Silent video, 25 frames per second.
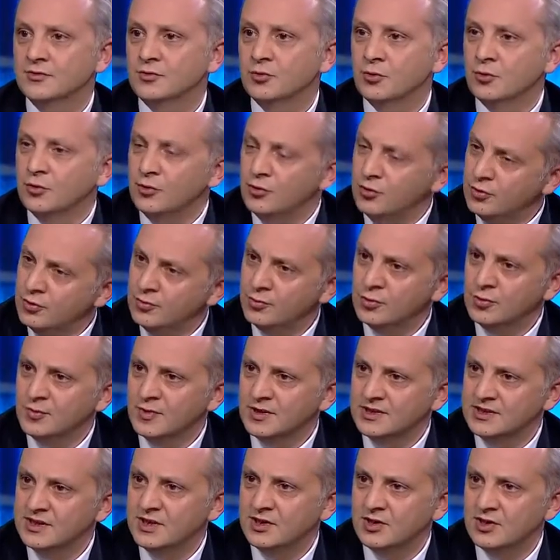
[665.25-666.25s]
doğruyu
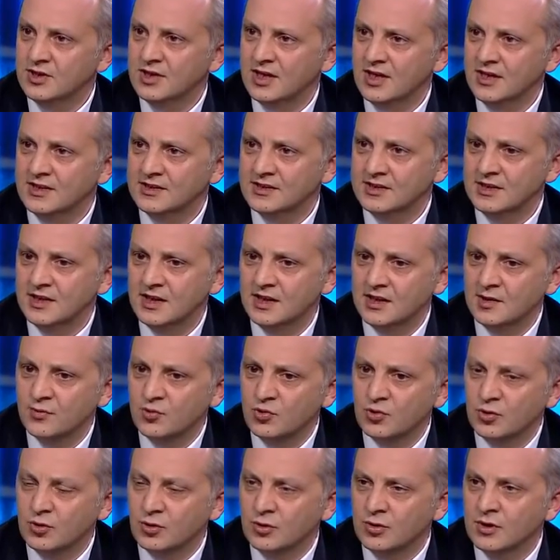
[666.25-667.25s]
bulması için kendisine
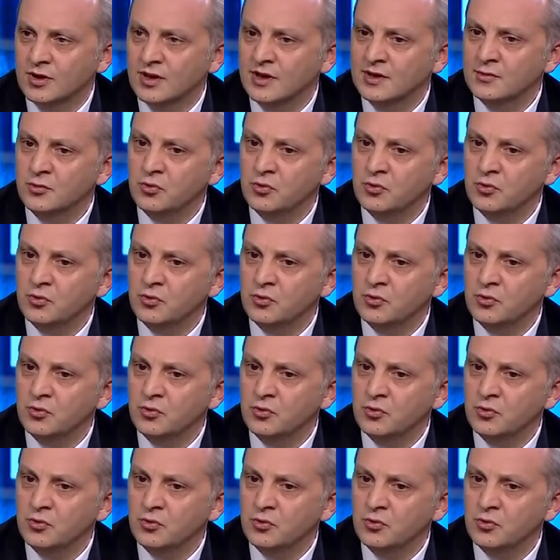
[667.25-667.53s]
yardımcı oluyorlar.